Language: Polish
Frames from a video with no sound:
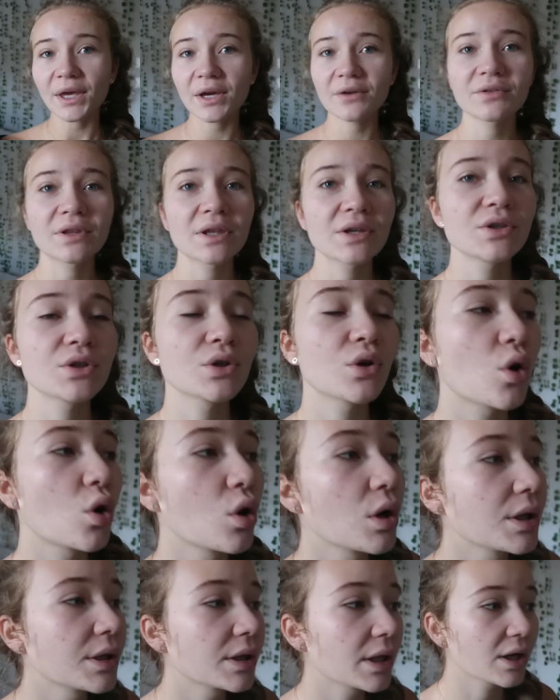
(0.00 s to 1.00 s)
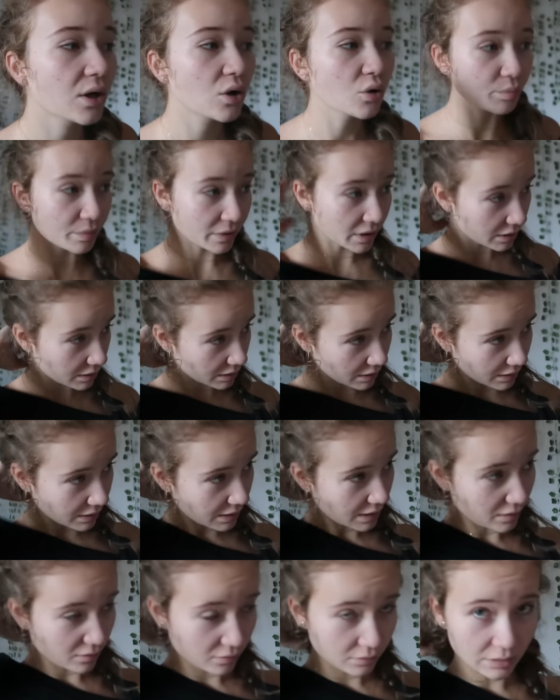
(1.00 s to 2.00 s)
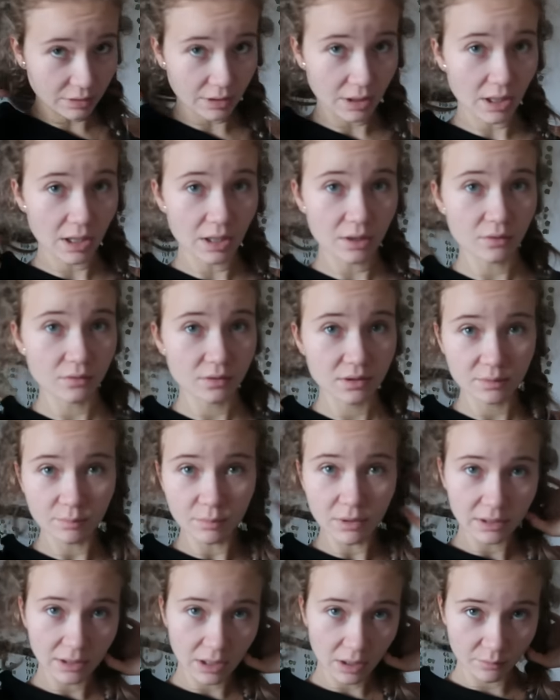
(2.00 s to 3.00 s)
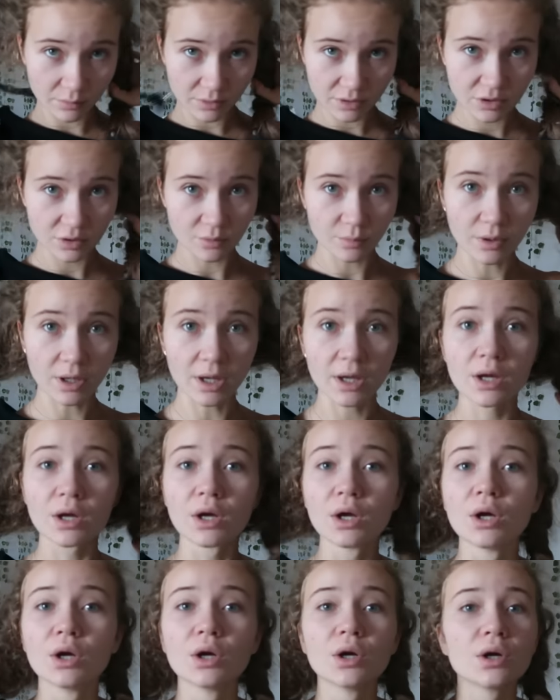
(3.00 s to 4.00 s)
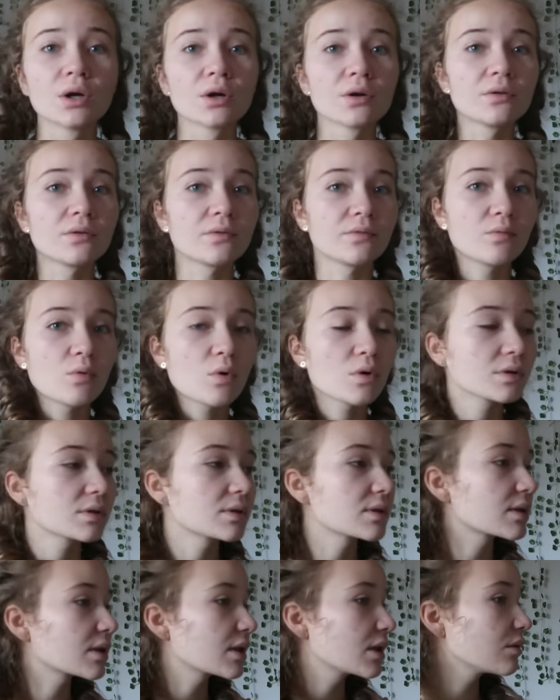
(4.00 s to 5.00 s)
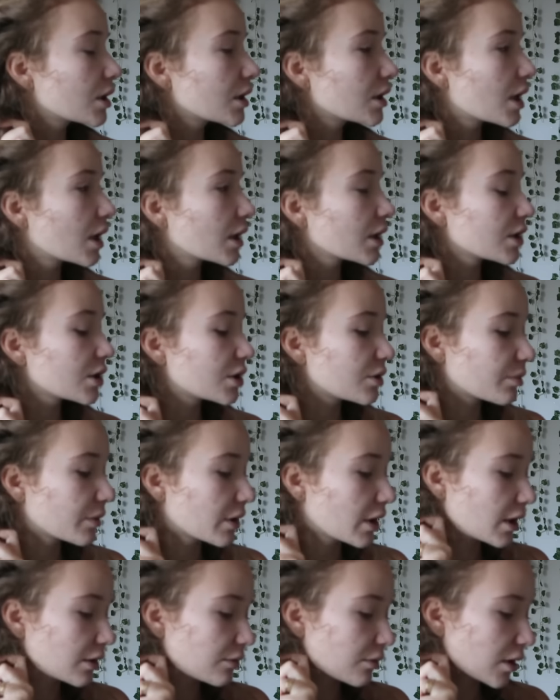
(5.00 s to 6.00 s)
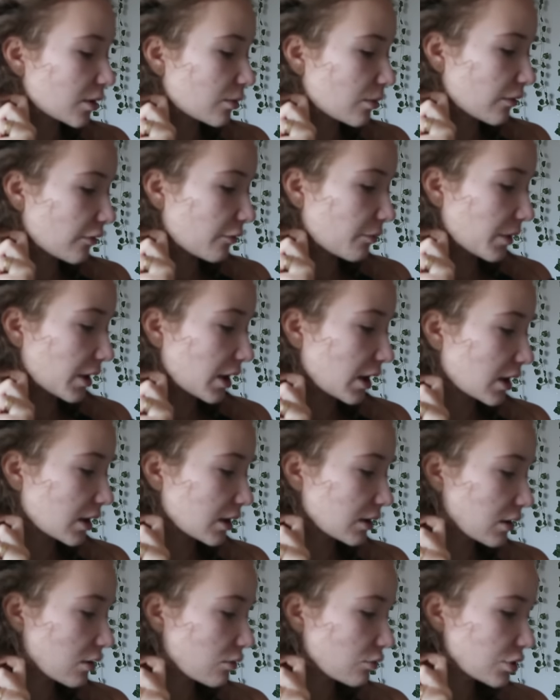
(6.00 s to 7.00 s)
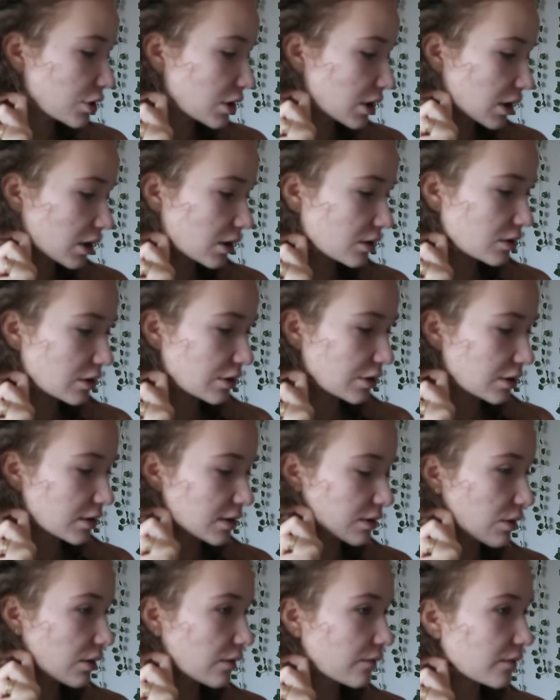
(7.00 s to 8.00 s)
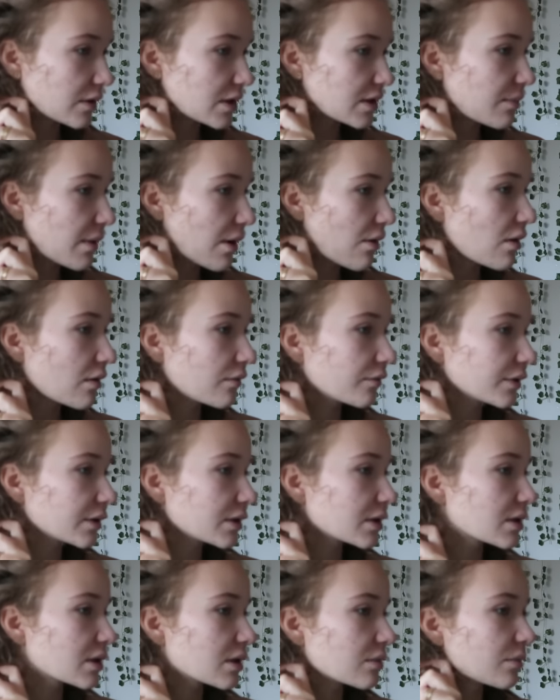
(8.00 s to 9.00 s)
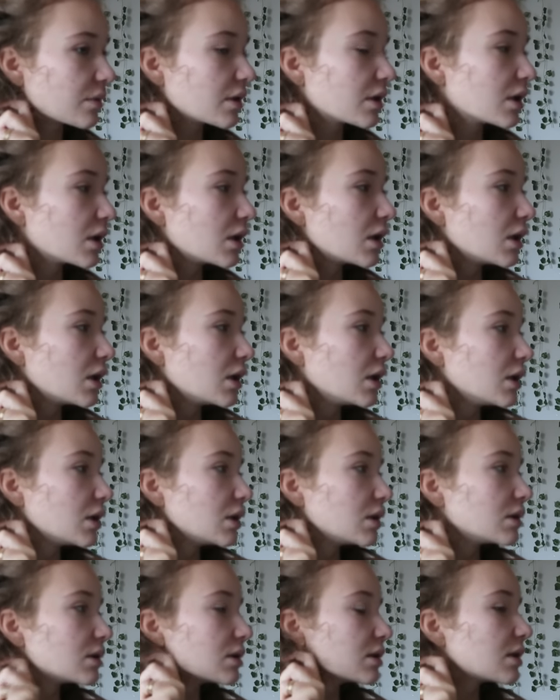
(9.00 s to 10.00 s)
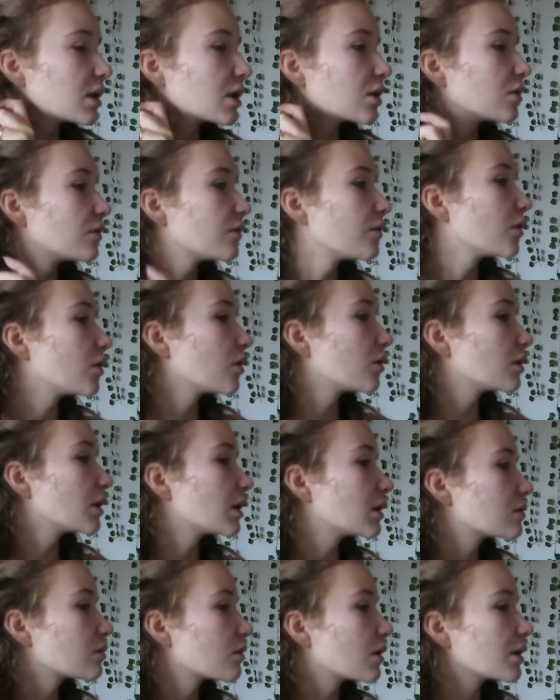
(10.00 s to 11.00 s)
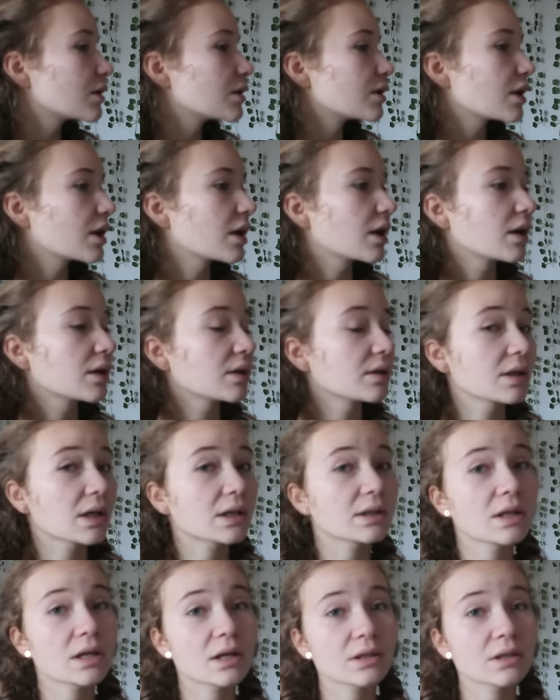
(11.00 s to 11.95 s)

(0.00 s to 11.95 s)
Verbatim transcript: Hejka, witajcie kolejnego pięknego dnia, rozplatamy sobie e, włoski. Generalnie szybkie Get Ready With Me na uczelni, dzisiaj całkiem wyspałam, więc jestem zadowolona. Słuchajcie, jak